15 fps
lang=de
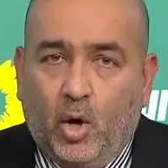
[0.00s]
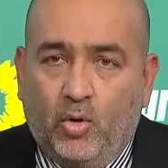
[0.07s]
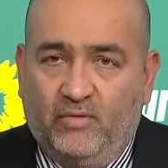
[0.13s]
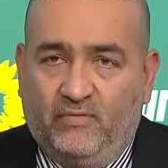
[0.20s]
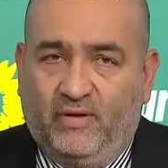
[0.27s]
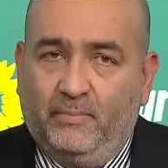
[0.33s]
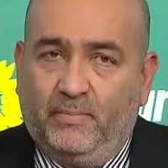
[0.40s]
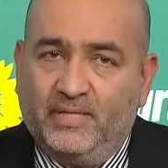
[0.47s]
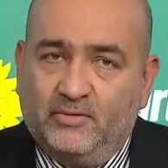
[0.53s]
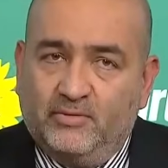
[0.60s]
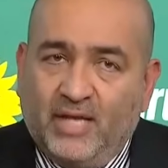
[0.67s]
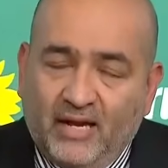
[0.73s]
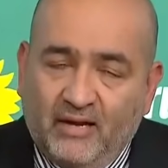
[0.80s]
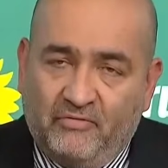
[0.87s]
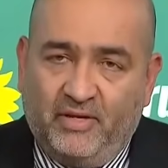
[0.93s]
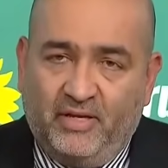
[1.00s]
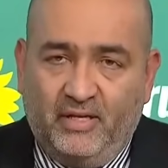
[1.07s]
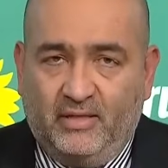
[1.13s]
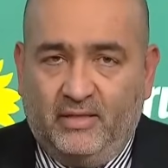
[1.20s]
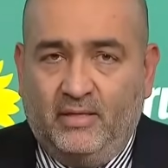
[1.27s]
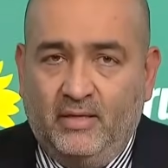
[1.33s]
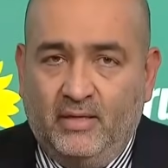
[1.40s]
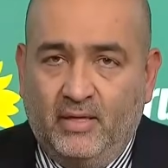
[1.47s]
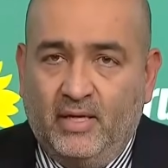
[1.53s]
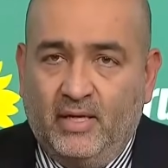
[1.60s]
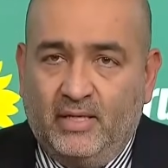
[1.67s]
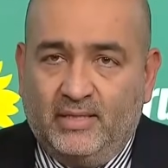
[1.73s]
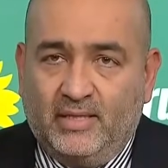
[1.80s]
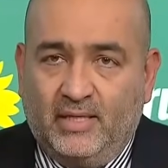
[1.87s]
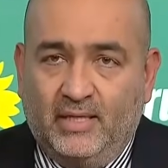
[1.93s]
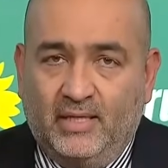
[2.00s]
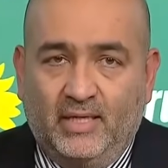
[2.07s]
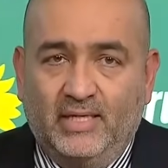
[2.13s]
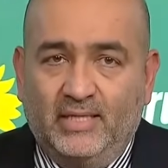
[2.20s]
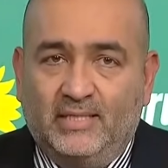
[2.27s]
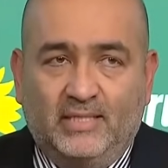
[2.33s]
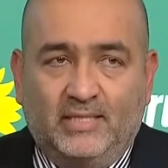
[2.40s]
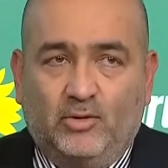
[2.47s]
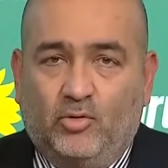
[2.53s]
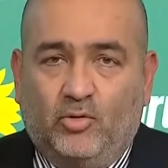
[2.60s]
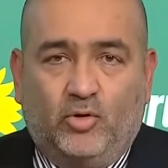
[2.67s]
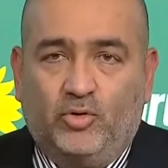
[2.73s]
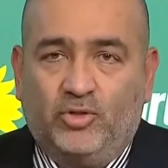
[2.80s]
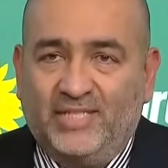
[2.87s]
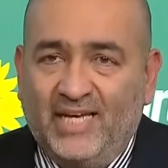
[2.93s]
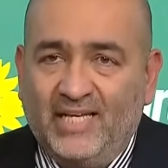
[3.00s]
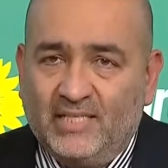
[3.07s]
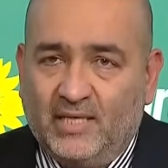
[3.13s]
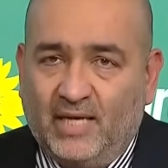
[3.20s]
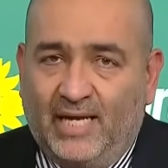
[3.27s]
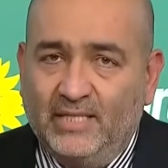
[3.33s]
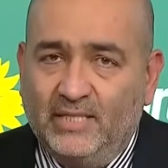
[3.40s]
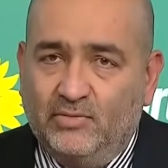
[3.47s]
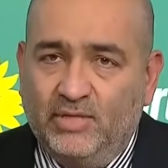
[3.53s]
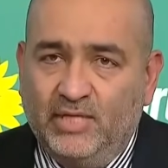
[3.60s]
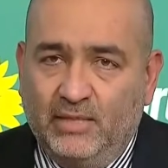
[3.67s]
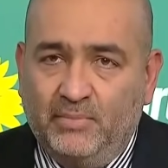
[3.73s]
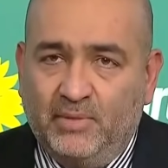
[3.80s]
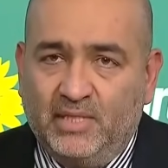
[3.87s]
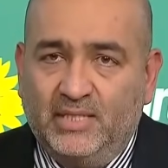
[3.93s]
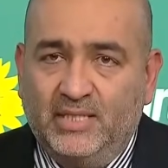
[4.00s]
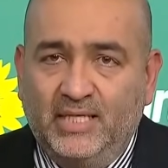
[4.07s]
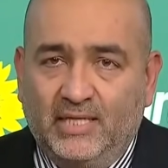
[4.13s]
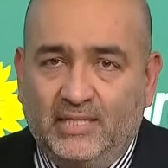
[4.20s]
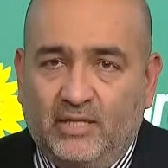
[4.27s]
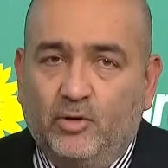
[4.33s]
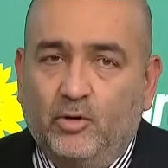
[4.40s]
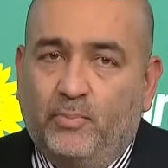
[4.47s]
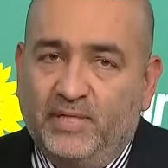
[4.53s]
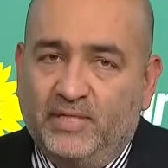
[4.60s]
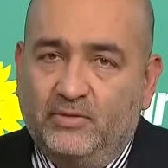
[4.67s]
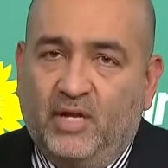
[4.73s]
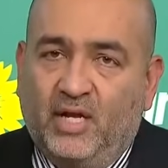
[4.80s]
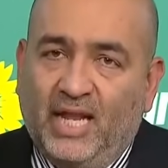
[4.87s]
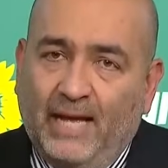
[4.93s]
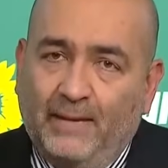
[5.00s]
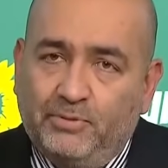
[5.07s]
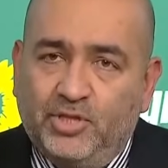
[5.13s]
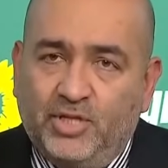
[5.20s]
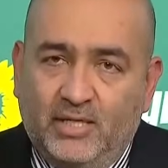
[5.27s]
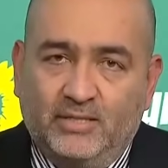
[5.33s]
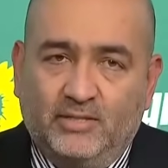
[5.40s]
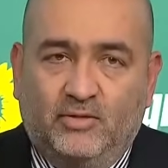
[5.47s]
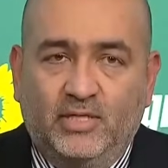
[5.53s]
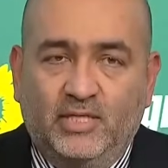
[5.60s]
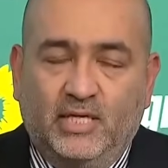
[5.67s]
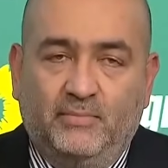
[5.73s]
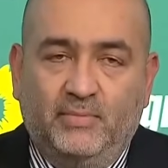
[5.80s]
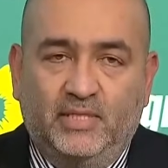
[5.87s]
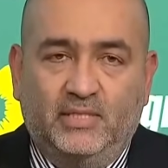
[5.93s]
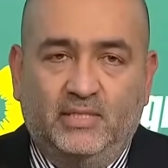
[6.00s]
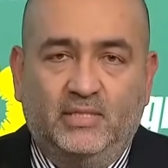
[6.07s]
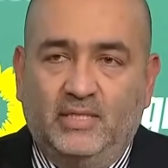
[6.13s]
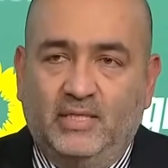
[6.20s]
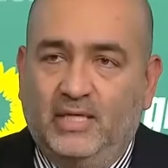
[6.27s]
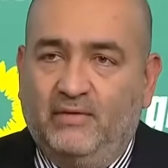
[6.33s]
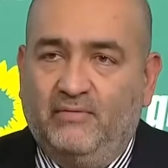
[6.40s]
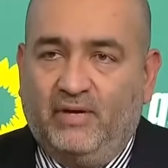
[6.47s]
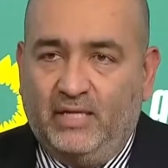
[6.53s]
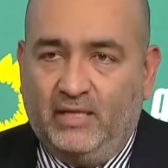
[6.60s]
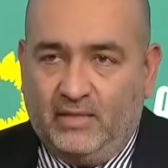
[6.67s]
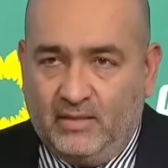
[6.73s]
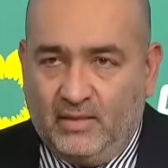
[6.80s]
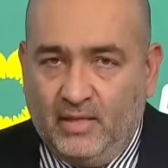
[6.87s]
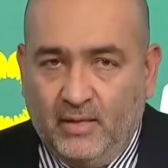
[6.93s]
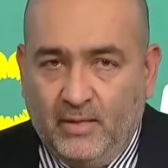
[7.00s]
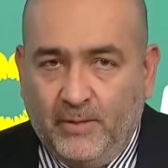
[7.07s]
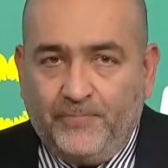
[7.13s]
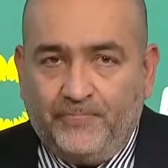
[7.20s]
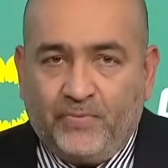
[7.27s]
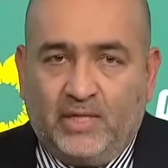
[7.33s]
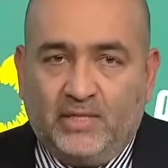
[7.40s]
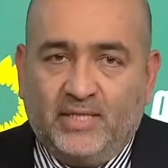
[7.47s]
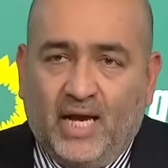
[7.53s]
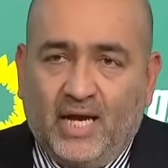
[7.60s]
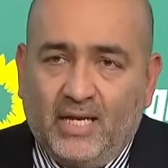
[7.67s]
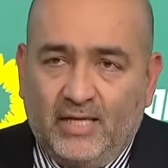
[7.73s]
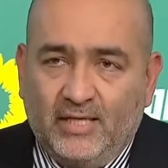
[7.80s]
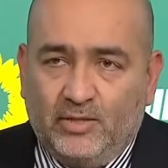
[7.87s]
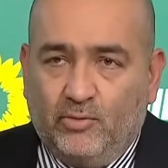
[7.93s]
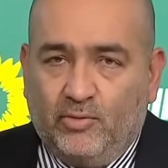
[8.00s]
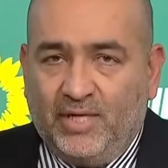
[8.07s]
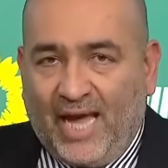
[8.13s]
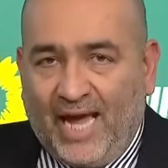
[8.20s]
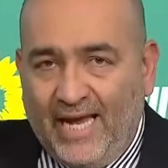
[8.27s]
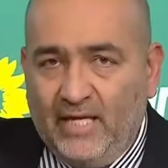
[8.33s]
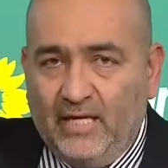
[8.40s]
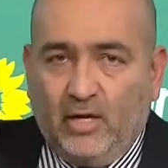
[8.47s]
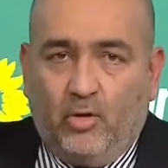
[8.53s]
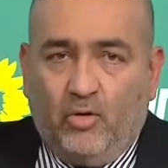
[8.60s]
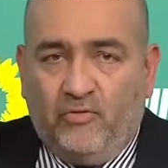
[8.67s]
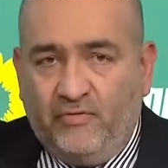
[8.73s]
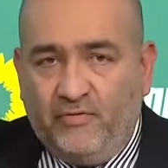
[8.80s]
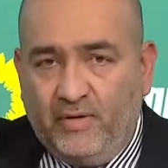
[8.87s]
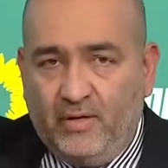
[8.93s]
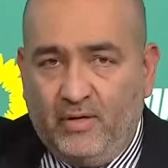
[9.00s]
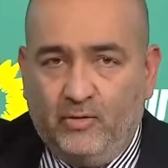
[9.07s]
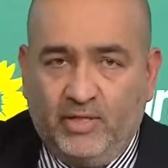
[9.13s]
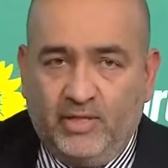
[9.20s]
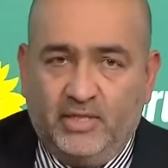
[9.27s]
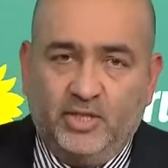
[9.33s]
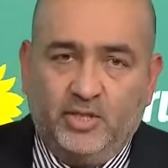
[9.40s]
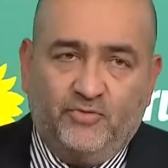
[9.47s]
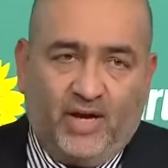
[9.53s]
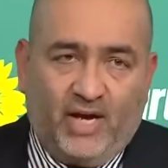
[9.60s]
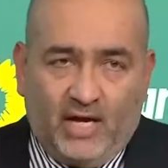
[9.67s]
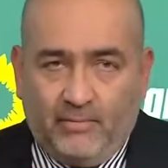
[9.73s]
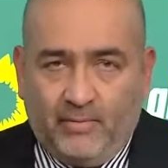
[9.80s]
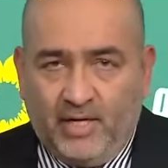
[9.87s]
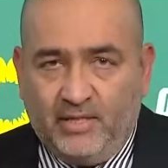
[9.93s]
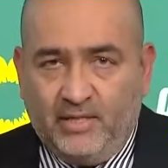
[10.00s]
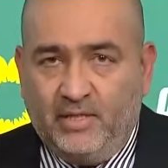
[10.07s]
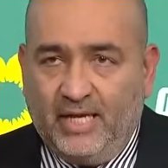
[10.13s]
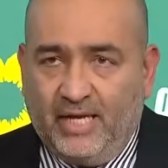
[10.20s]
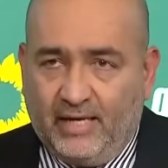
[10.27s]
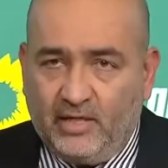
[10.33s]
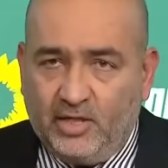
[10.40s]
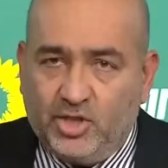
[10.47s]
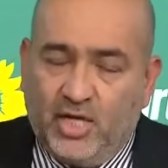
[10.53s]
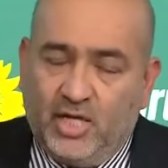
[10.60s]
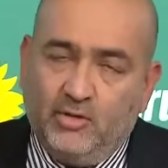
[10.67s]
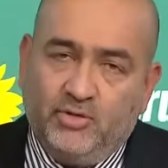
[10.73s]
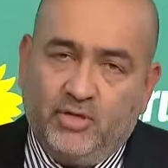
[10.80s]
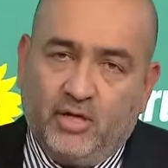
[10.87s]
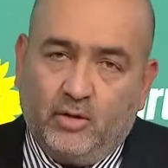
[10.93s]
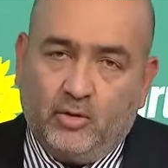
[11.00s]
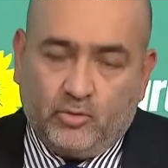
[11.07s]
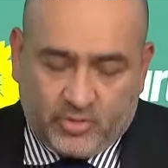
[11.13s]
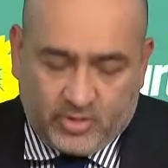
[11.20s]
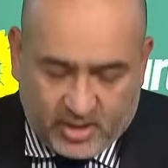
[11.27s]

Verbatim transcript: Und wenn Personal fehlt, dann ist es doch grotesk anzunehmen, dass die jetzt auch noch Personal abstellen sollen, damit sie die jeweiligen Sachleistungen einkaufen, logistisch verarbeiten, in Lager stellen und dann noch